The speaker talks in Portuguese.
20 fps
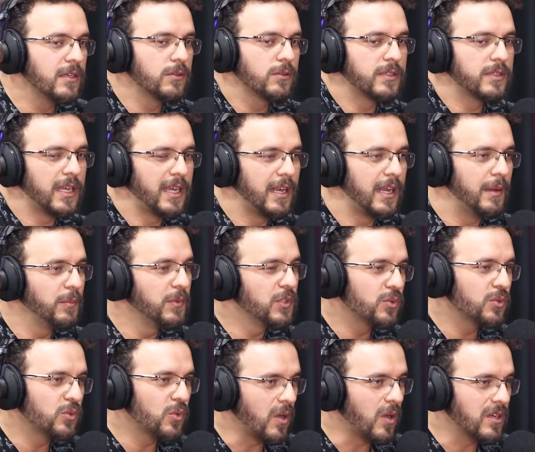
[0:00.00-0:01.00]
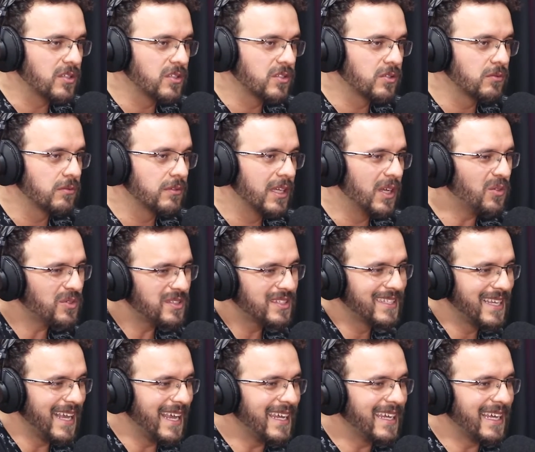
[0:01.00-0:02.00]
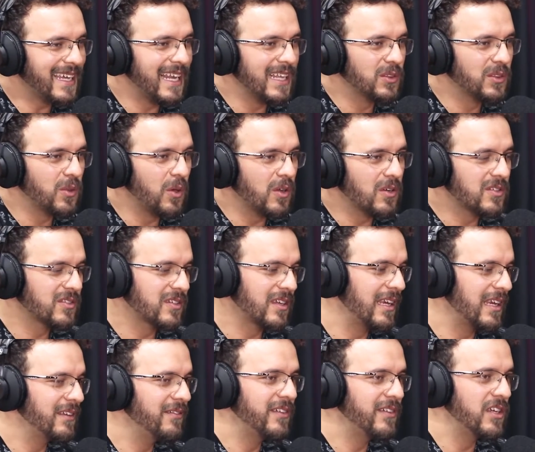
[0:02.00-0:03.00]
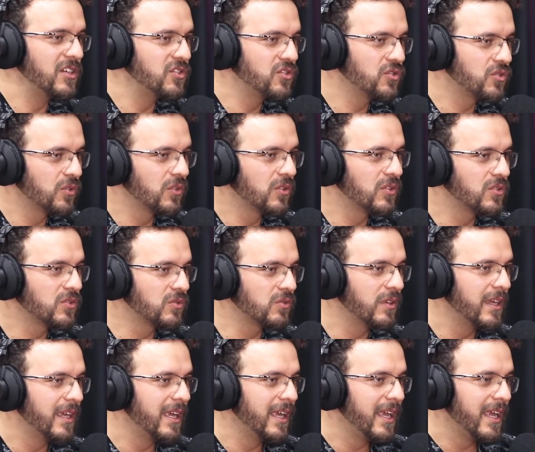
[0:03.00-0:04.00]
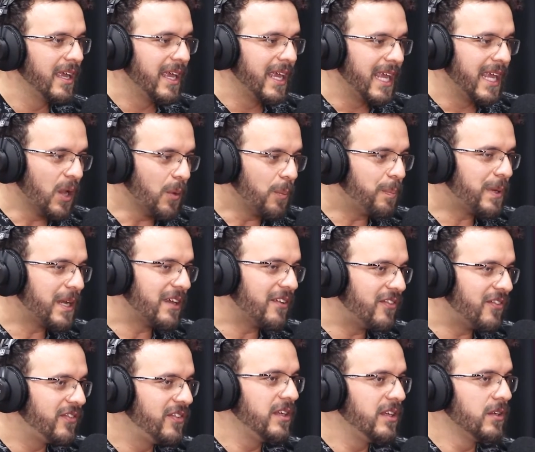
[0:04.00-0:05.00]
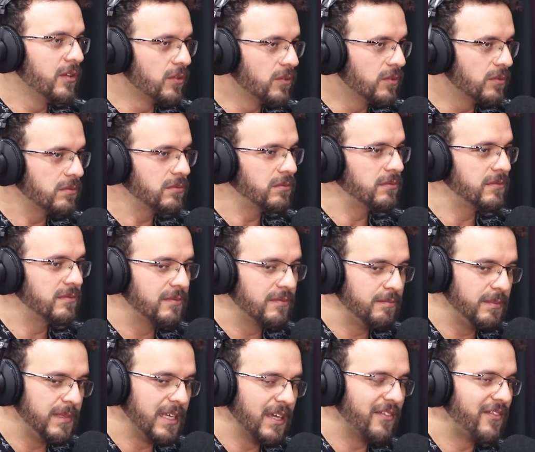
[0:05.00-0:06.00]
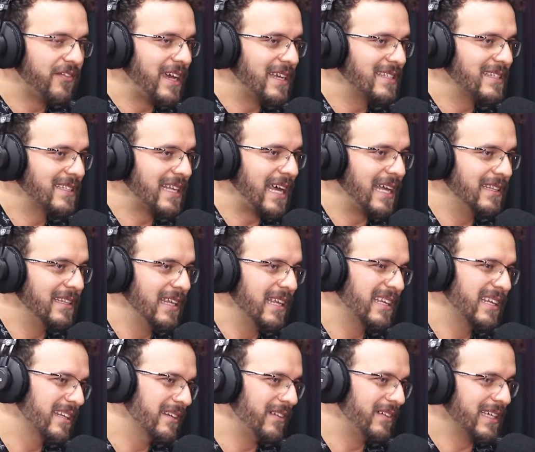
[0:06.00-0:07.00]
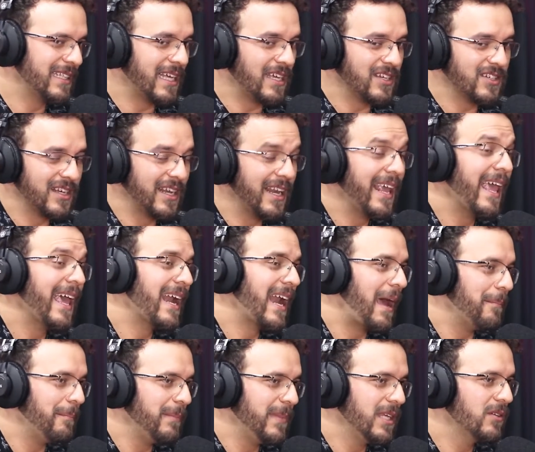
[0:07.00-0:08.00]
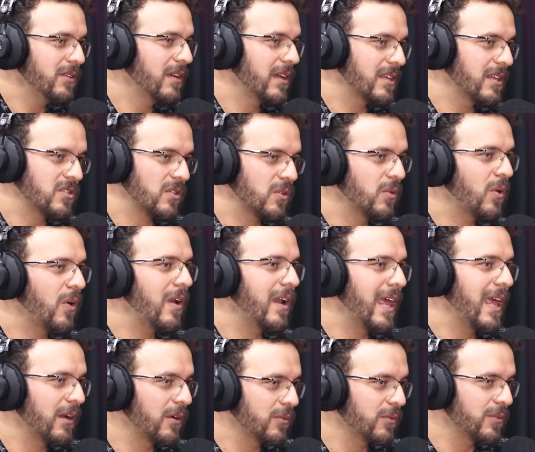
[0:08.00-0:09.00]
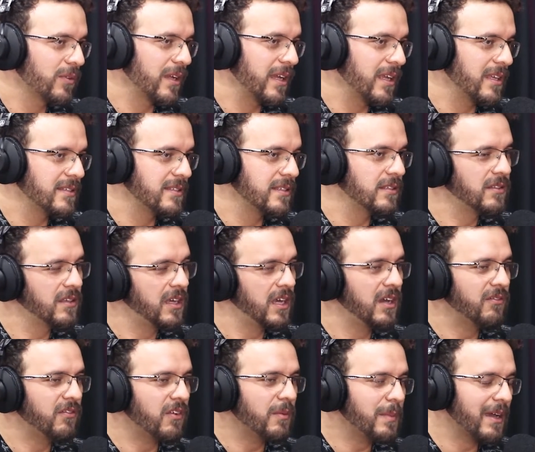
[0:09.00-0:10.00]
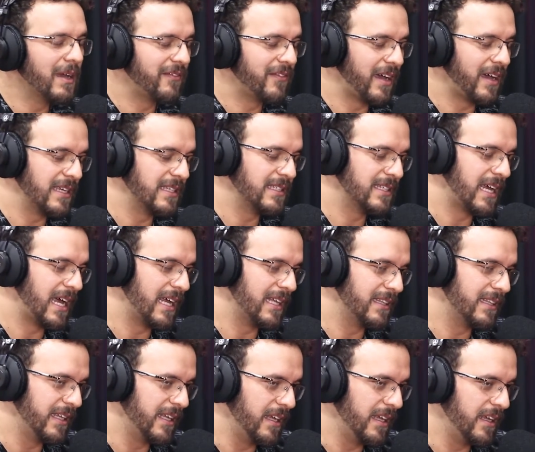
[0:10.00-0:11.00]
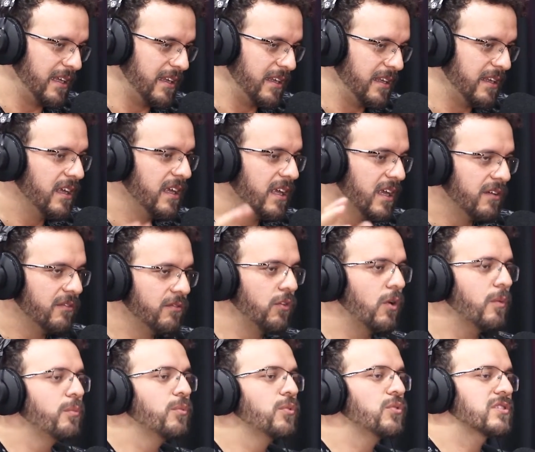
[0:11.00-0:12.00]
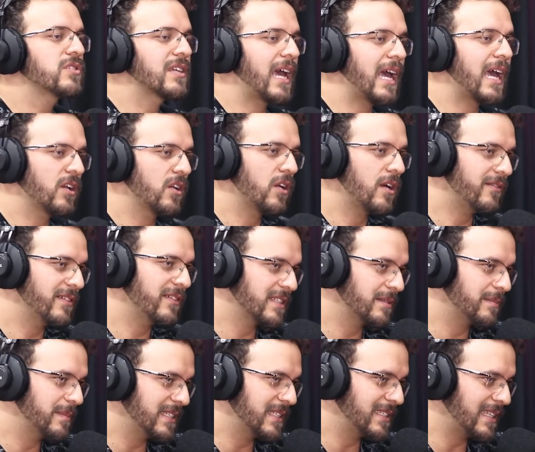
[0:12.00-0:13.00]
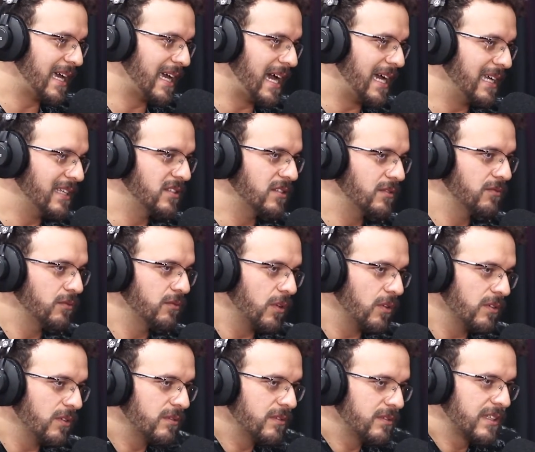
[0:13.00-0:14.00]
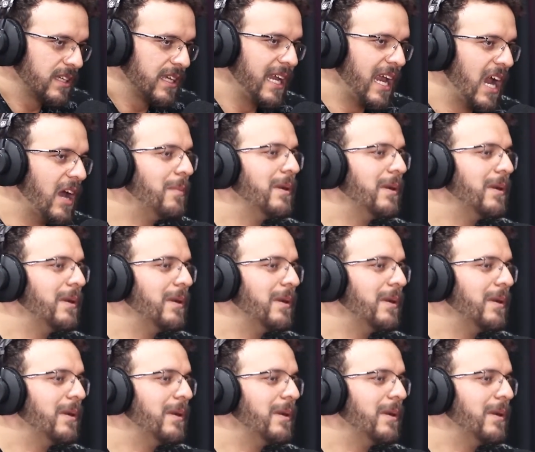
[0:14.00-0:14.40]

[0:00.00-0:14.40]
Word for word: que ele é muito tóxico. Eu sei que ele é tóxico, ele é invejoso. Eu prefiro me afastar dele, que na verdade nem era amigo, era só um colega, um conhecido. Entendi. Vou me afastar dele, vou buscar novas amizades, vou criar uma